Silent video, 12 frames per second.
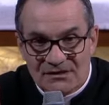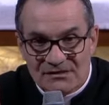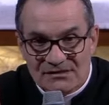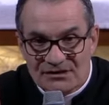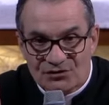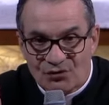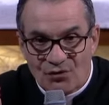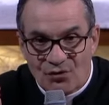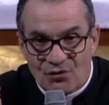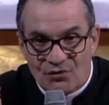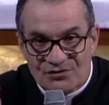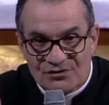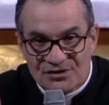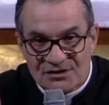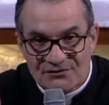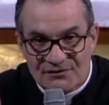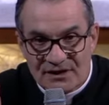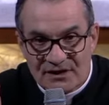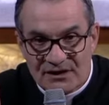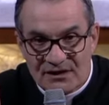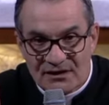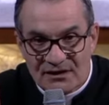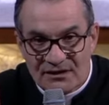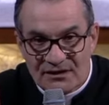C'est trop gros ce que j'ai fait.
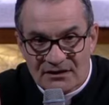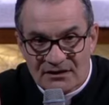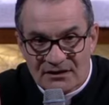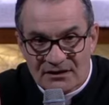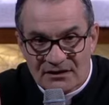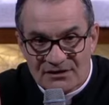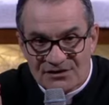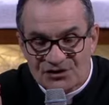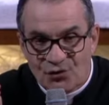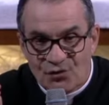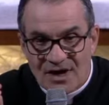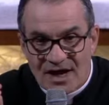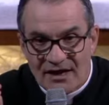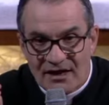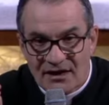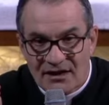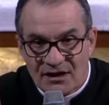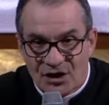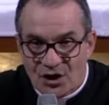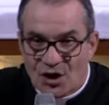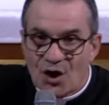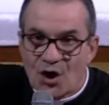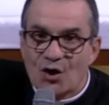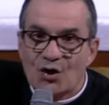C'est trop laid.
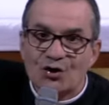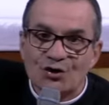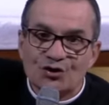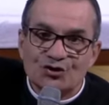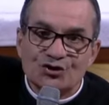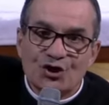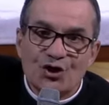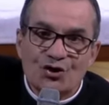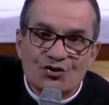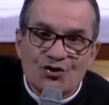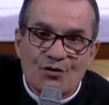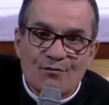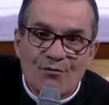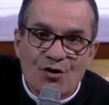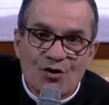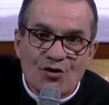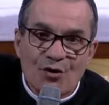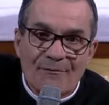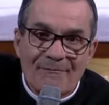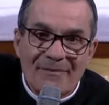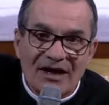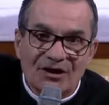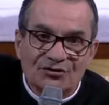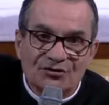Je ne me le
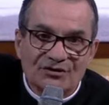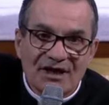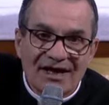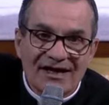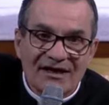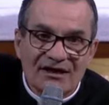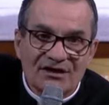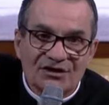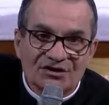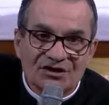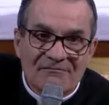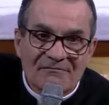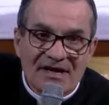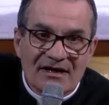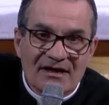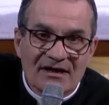pardonnerai jamais.